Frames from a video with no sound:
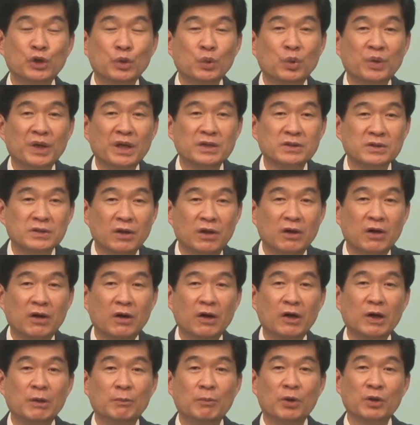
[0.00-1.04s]

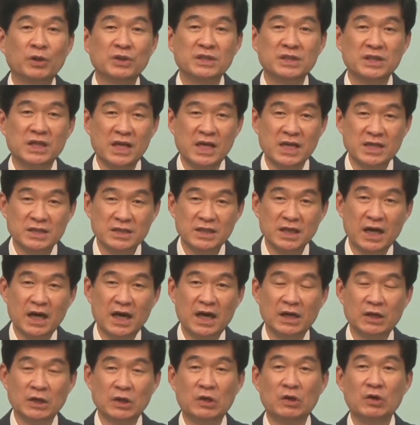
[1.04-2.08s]
통해서 뭐
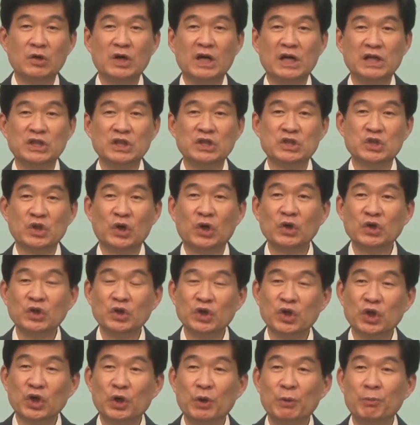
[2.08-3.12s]
제사 여러 가지
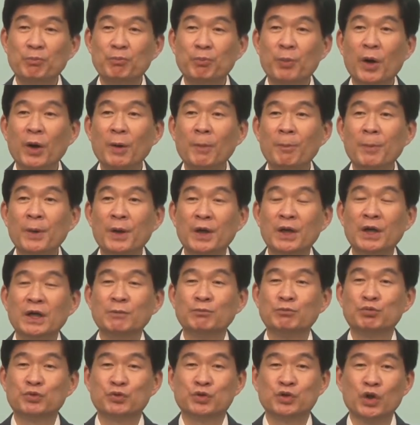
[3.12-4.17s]
정결법
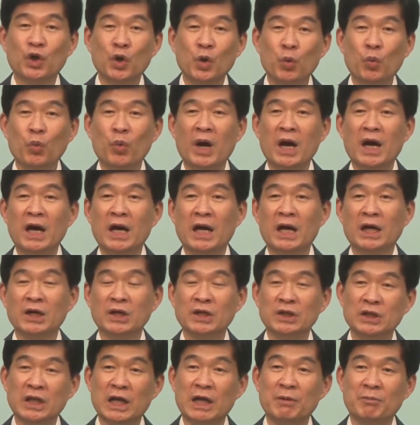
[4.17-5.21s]
부정과
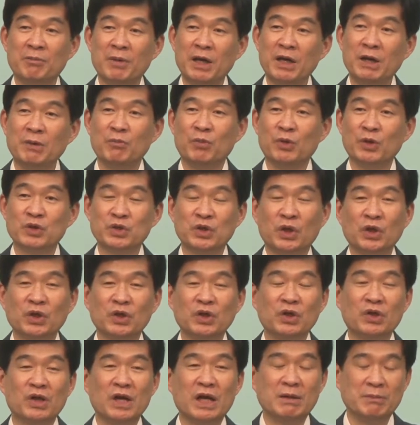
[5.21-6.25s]
그다음에 뭐
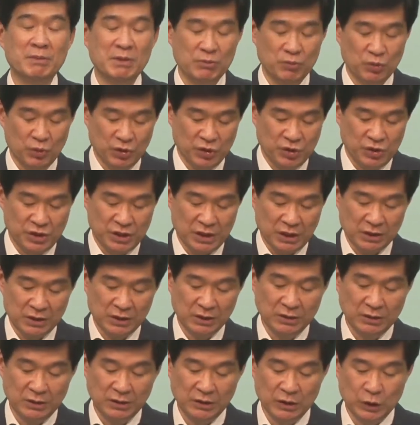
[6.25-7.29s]
정결함이 뭔지
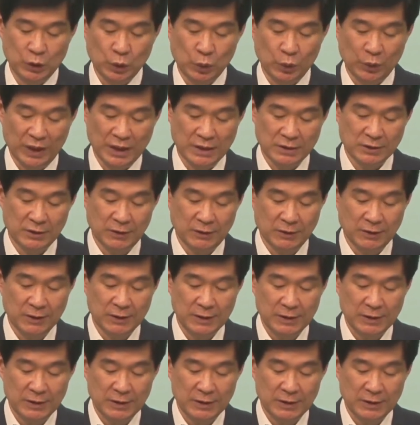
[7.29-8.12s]
등등을 통해서